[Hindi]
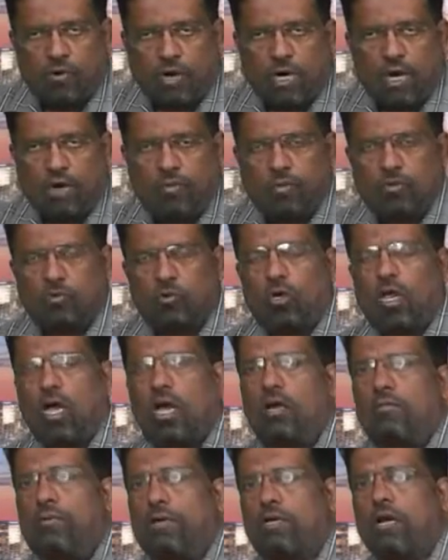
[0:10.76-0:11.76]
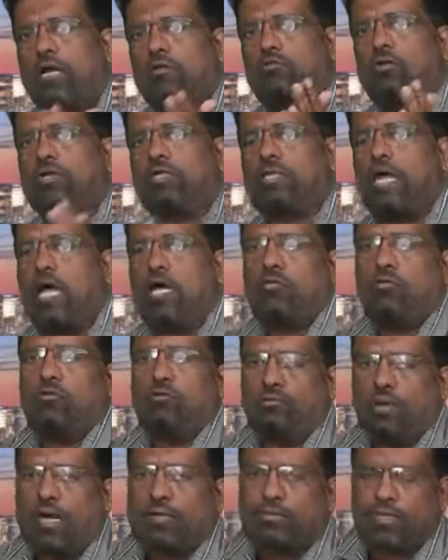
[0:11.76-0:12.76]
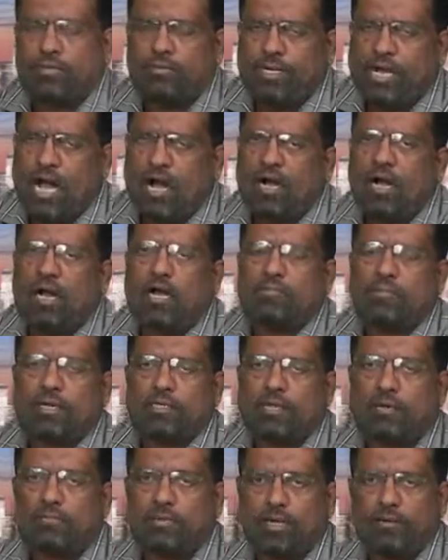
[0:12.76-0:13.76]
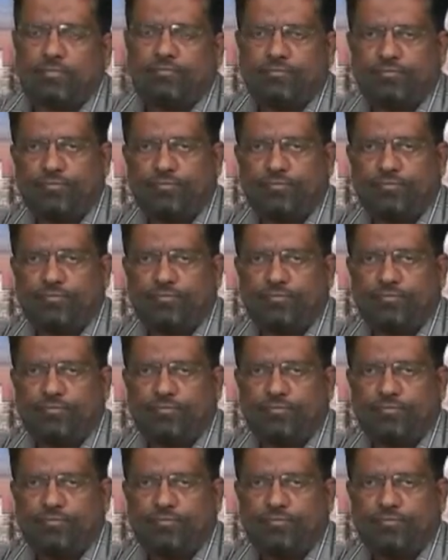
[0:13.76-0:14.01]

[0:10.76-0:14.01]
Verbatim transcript: वरहमल वरक इतिहादीन में आप सभी का खैर मकदम है